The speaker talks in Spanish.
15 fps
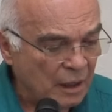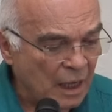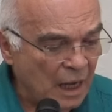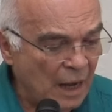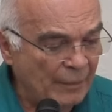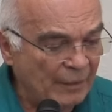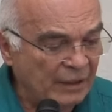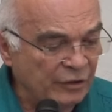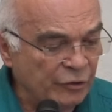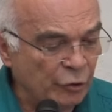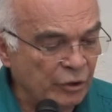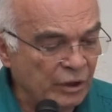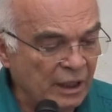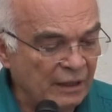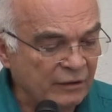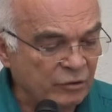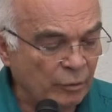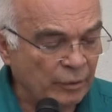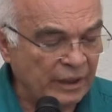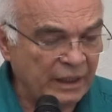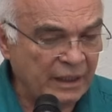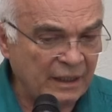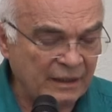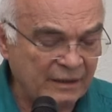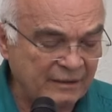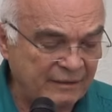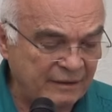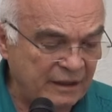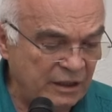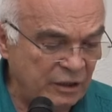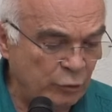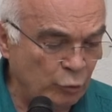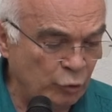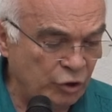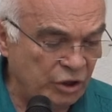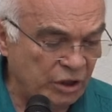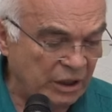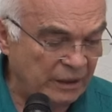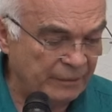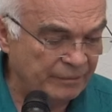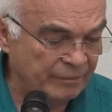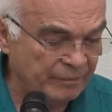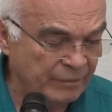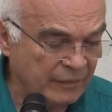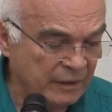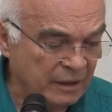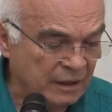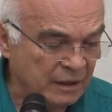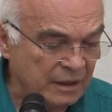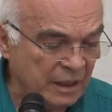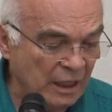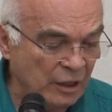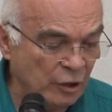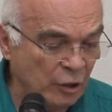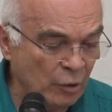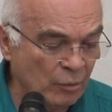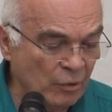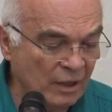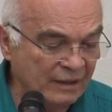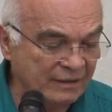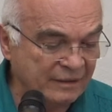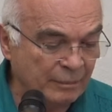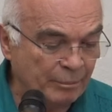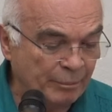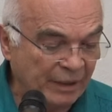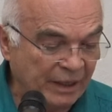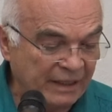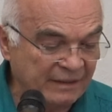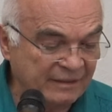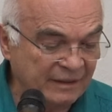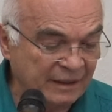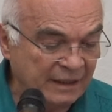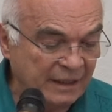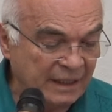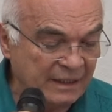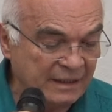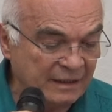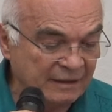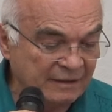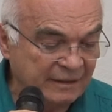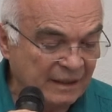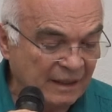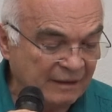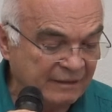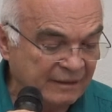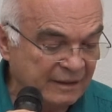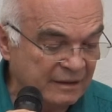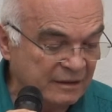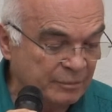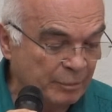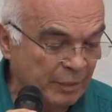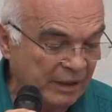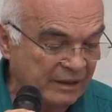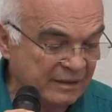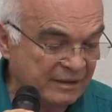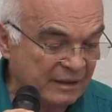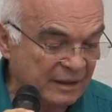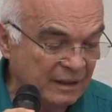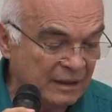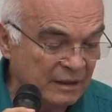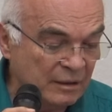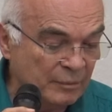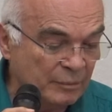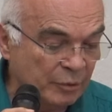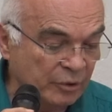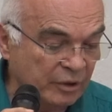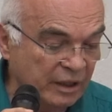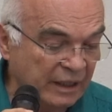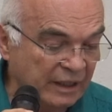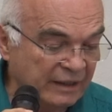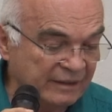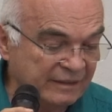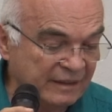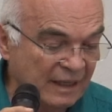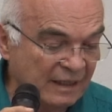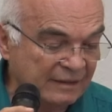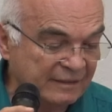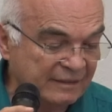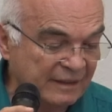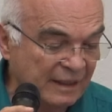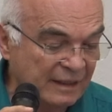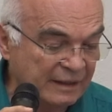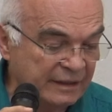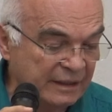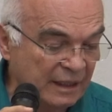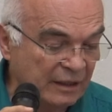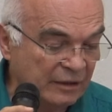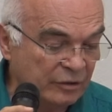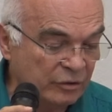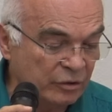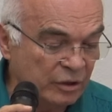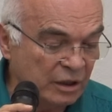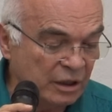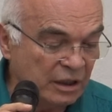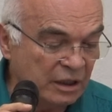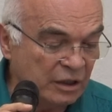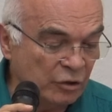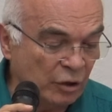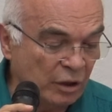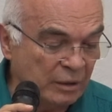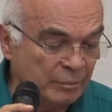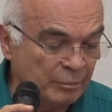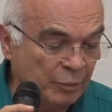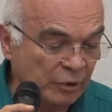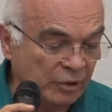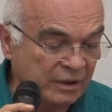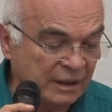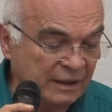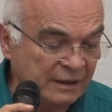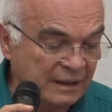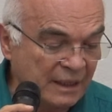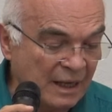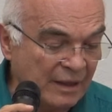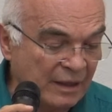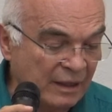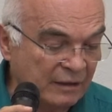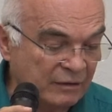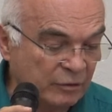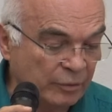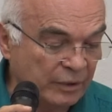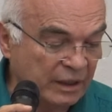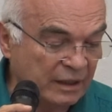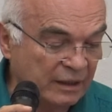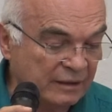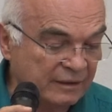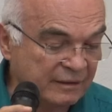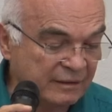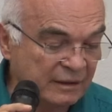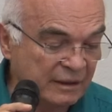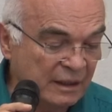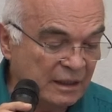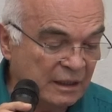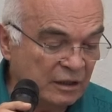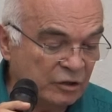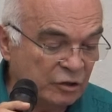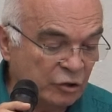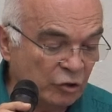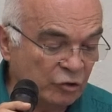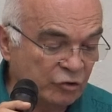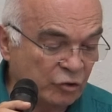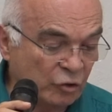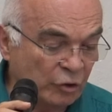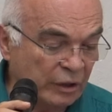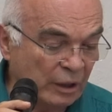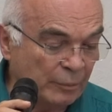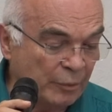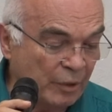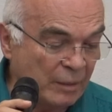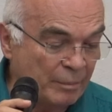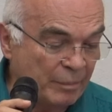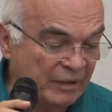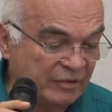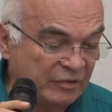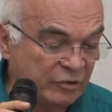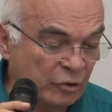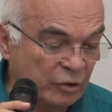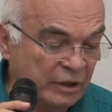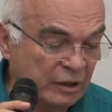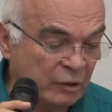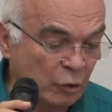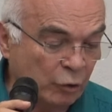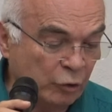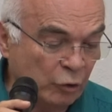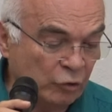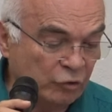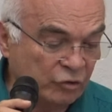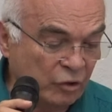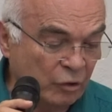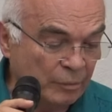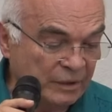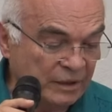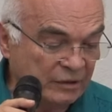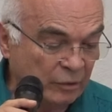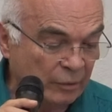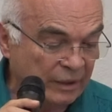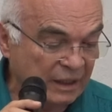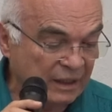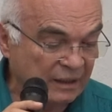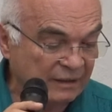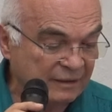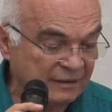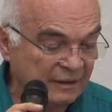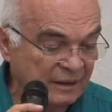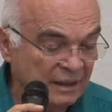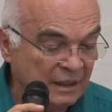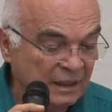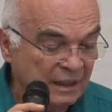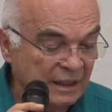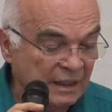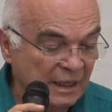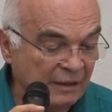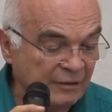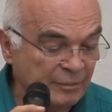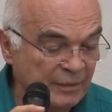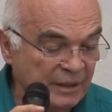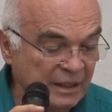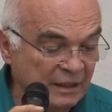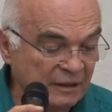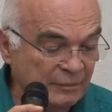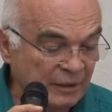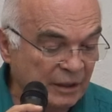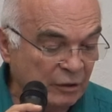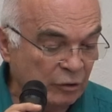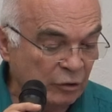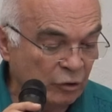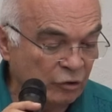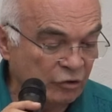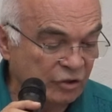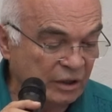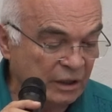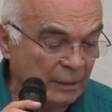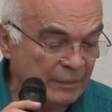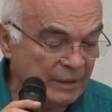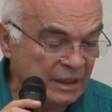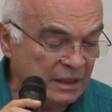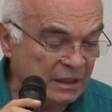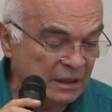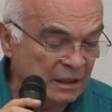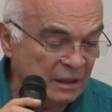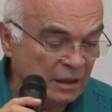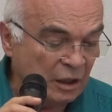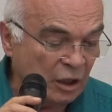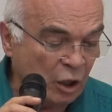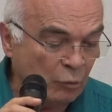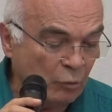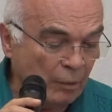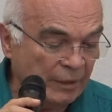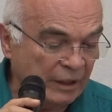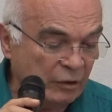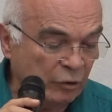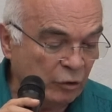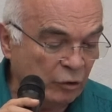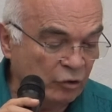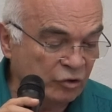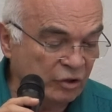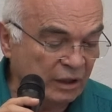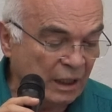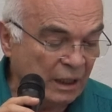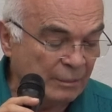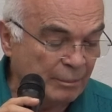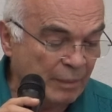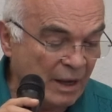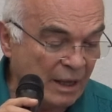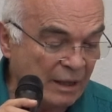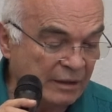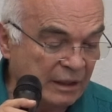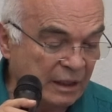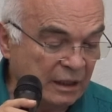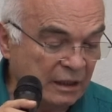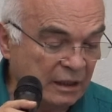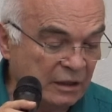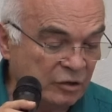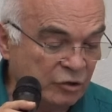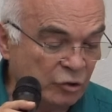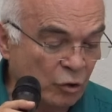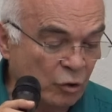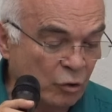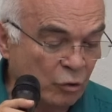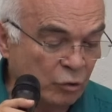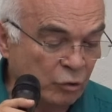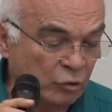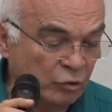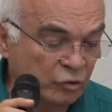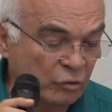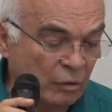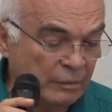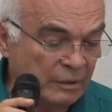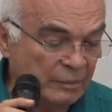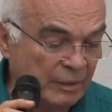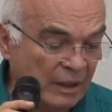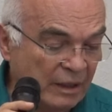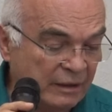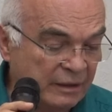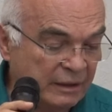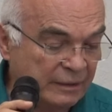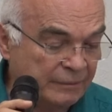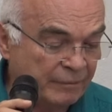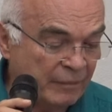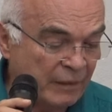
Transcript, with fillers: abandona las ovejas y huye, y el lobo hace presa en ellas y las dispersa porque es asalariado y no le importan nada las ovejas. Yo soy el buen pastor y conozco mis ovejas, y las mías me conocen a mí, como me conocen el Padre y yo conozco a mi Padre.